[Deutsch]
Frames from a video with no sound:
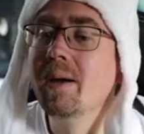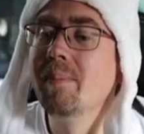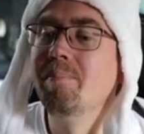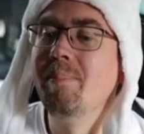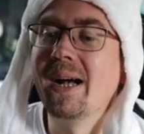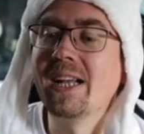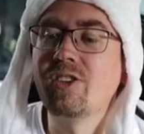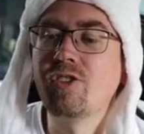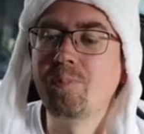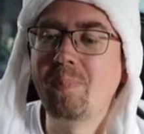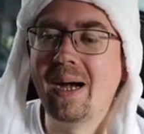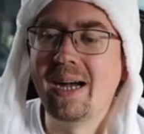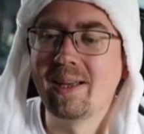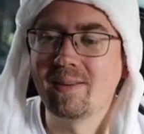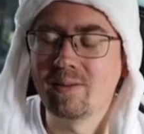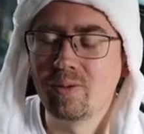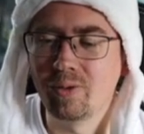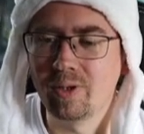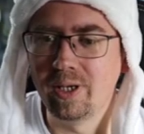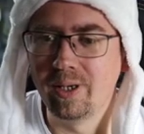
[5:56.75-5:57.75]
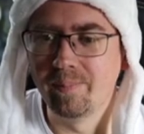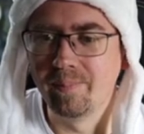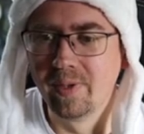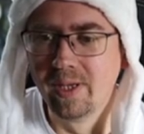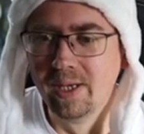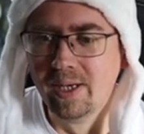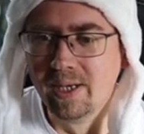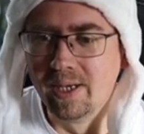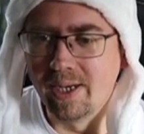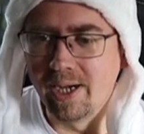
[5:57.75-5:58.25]
macht Spaß. Okay,
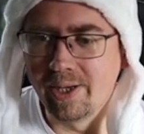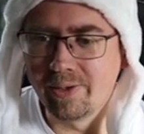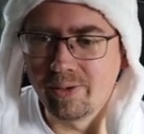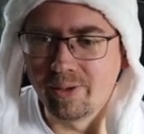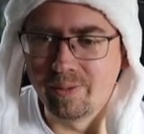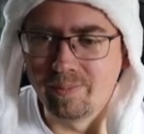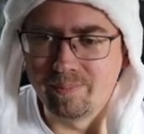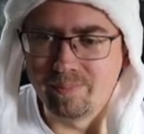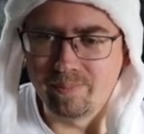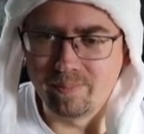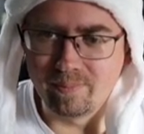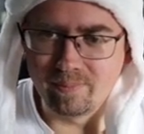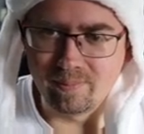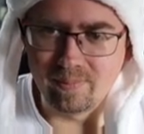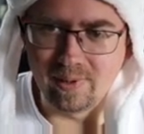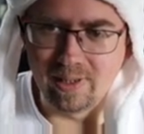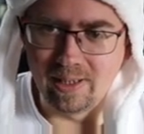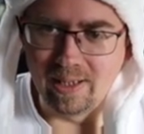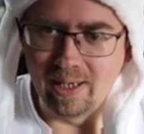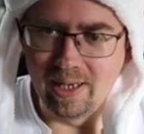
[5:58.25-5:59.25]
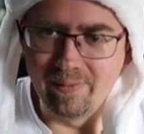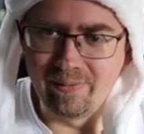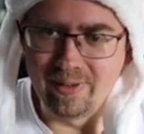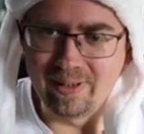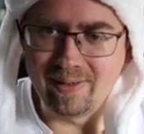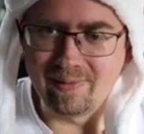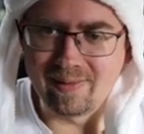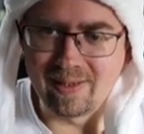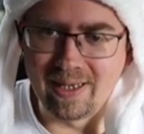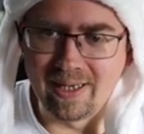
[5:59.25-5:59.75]
also
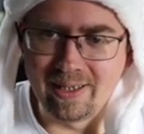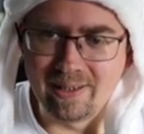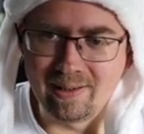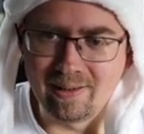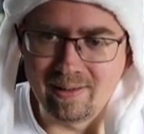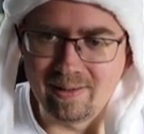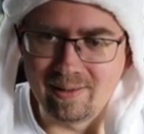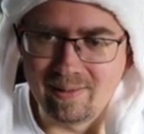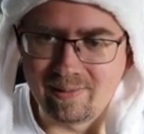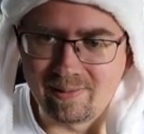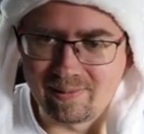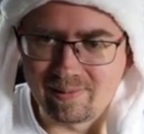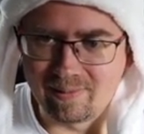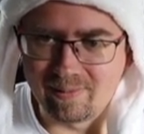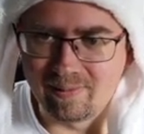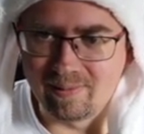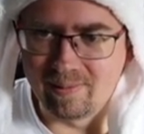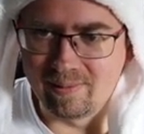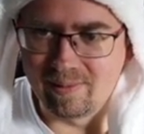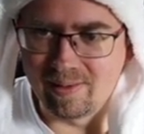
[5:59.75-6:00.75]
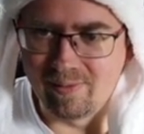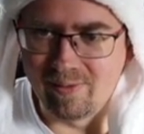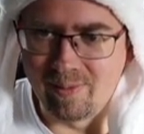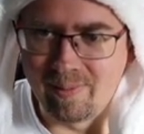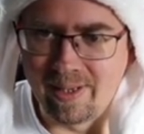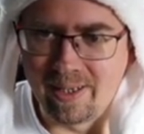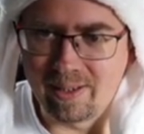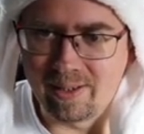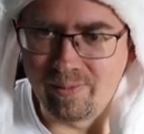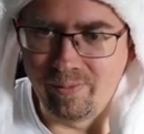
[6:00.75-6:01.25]
Leveldesign ist, sagen wir
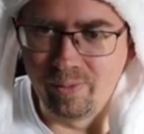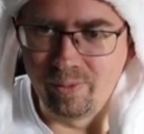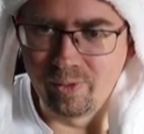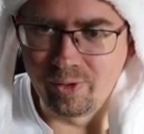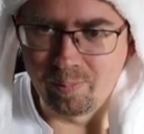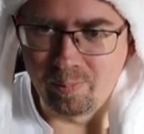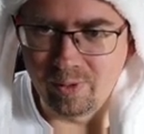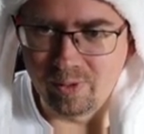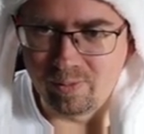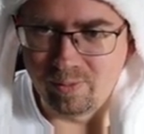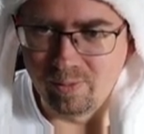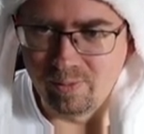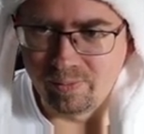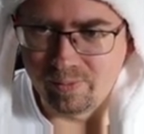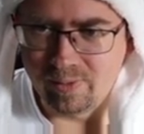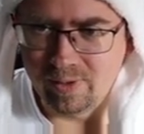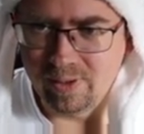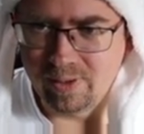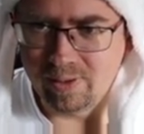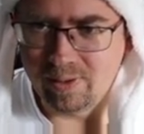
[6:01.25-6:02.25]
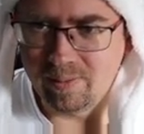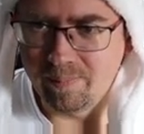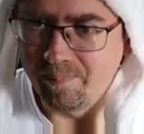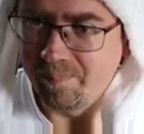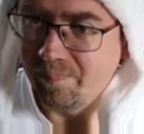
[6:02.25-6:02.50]
mal, gewöhnungsbedürftig.